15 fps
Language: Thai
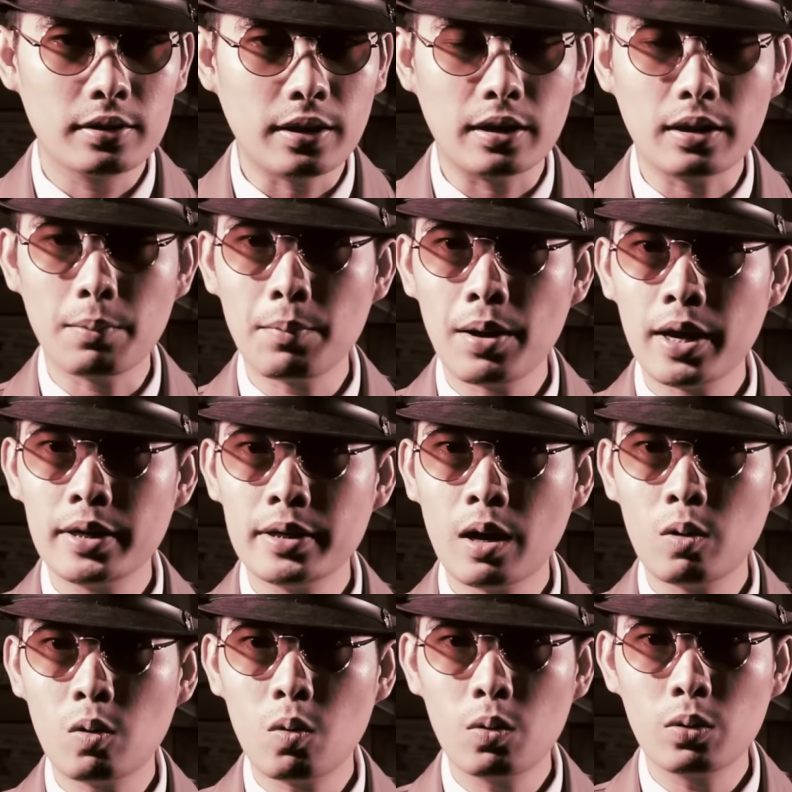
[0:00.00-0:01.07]
แต่ทำไมยั
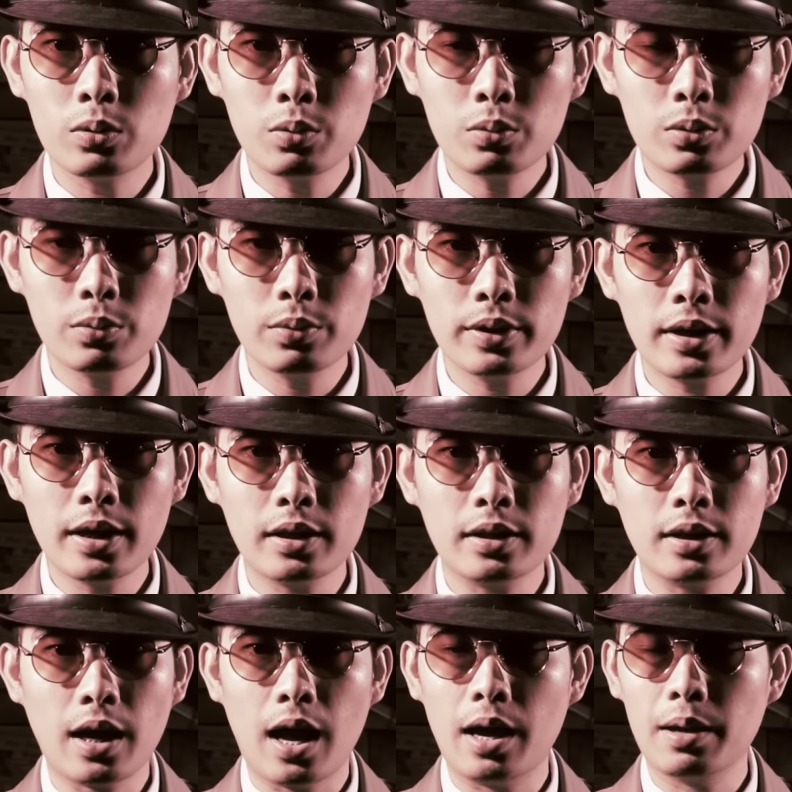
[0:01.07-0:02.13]
งคงลุกธุรกิจ
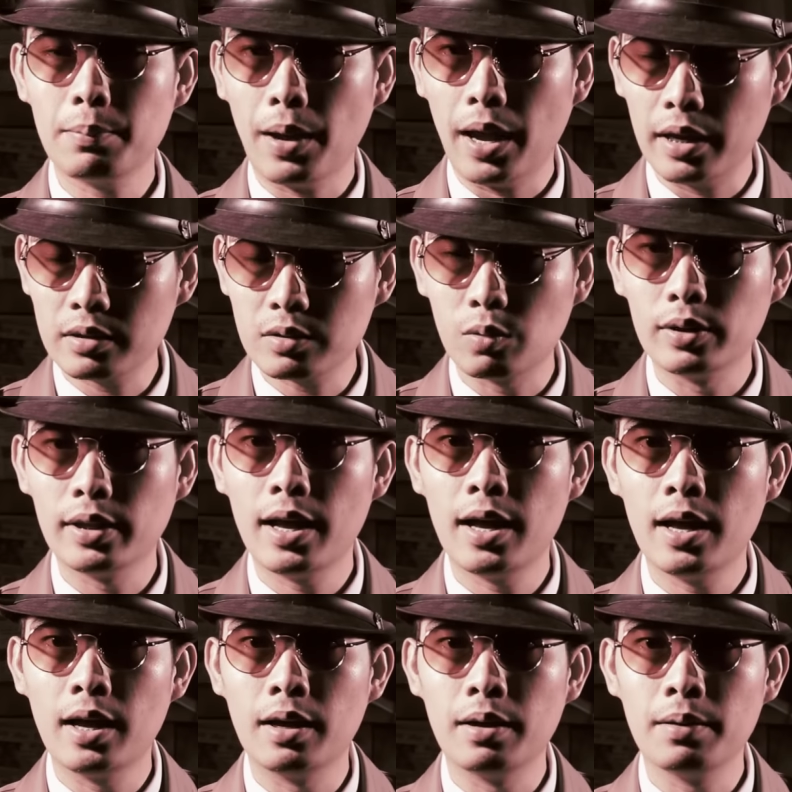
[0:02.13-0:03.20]
ขายแผงโซลา่า